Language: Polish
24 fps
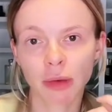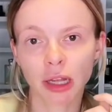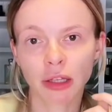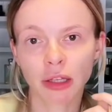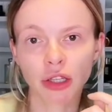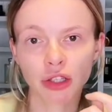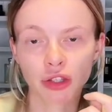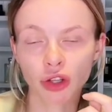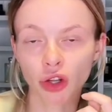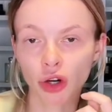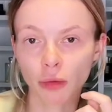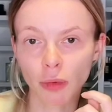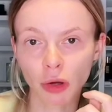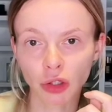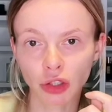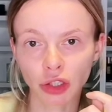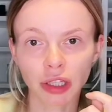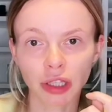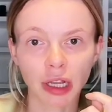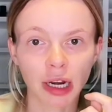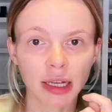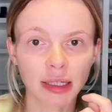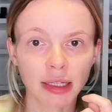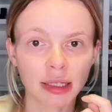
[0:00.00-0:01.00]
albo nie ma nic
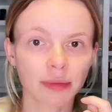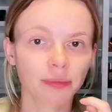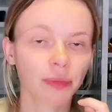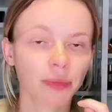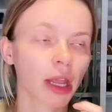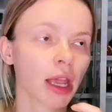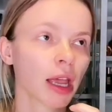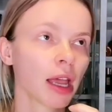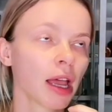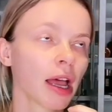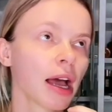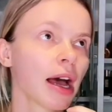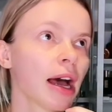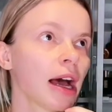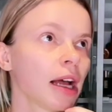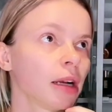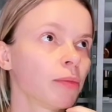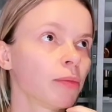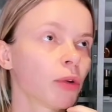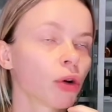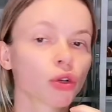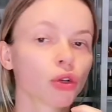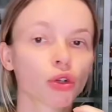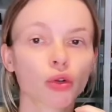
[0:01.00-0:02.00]
do roboty teraz,
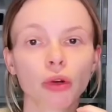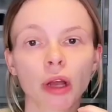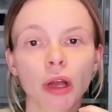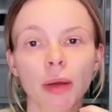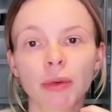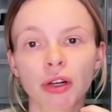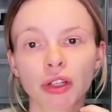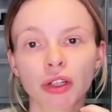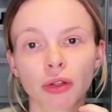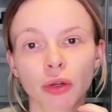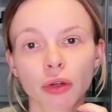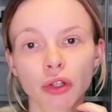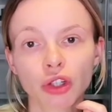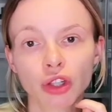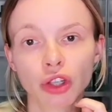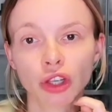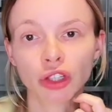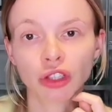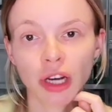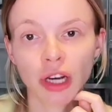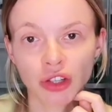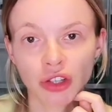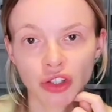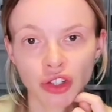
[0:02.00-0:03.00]
albo szuka
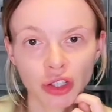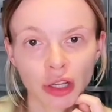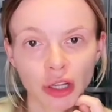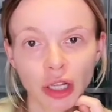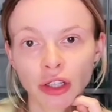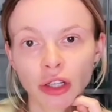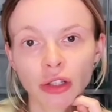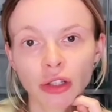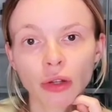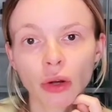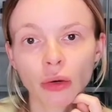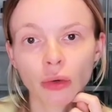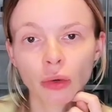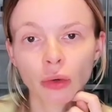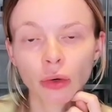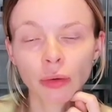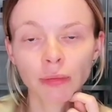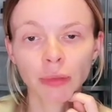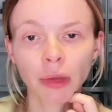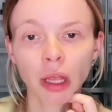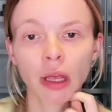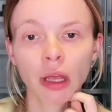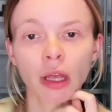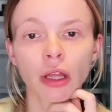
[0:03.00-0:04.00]
merytorycznych treści na
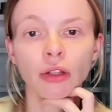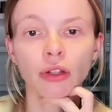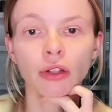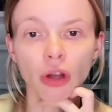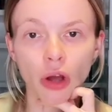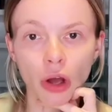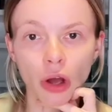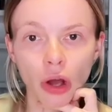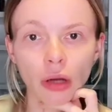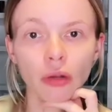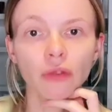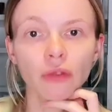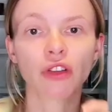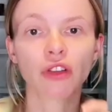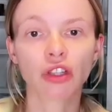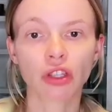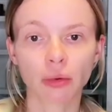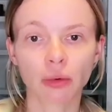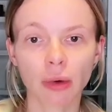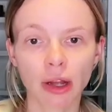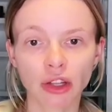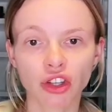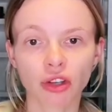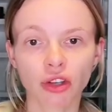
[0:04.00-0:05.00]
TikToku,
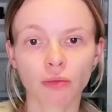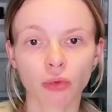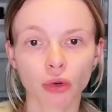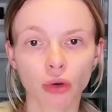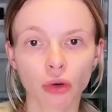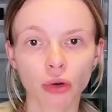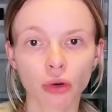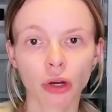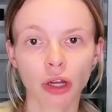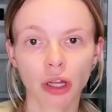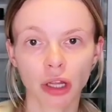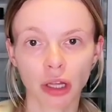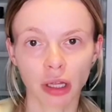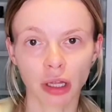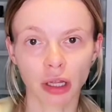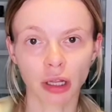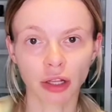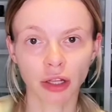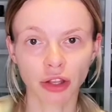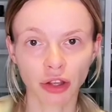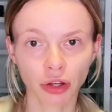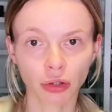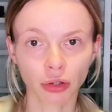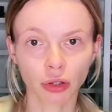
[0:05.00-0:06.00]
to wysyłacie mu
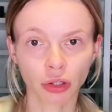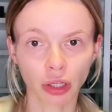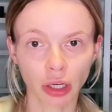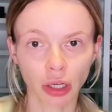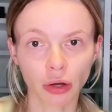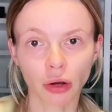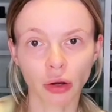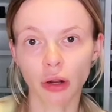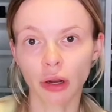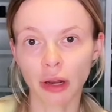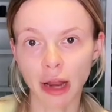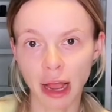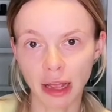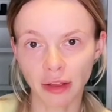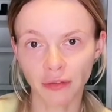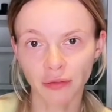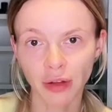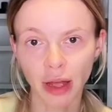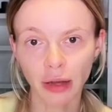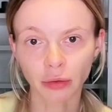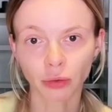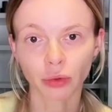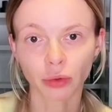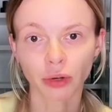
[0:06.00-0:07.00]
e, link do tego
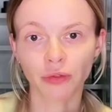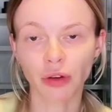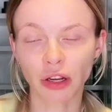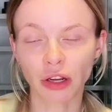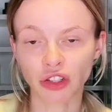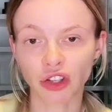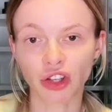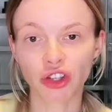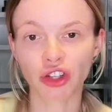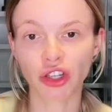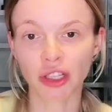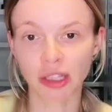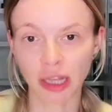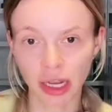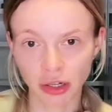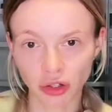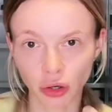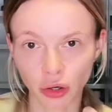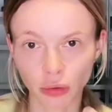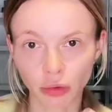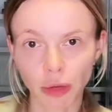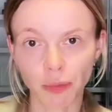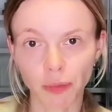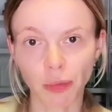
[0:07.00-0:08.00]
live'a, który właśnie
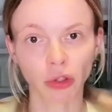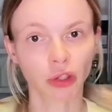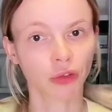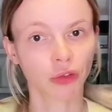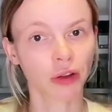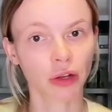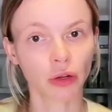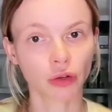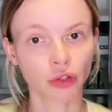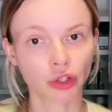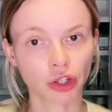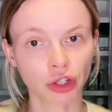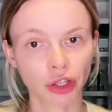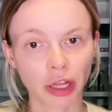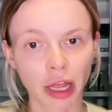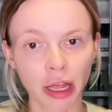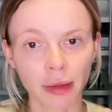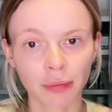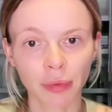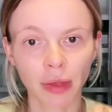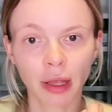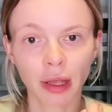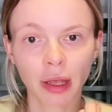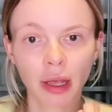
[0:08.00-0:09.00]
się zaczął i potrwa
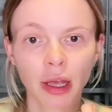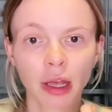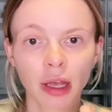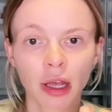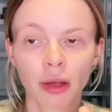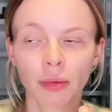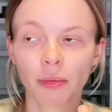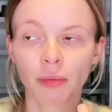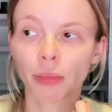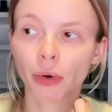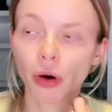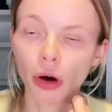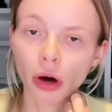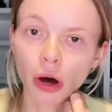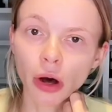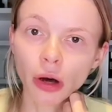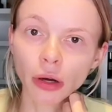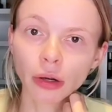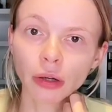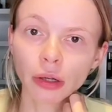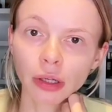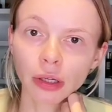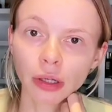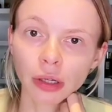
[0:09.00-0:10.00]
godzinę,
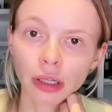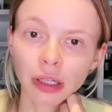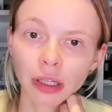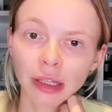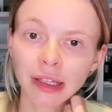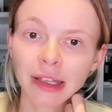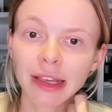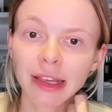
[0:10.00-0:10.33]
bo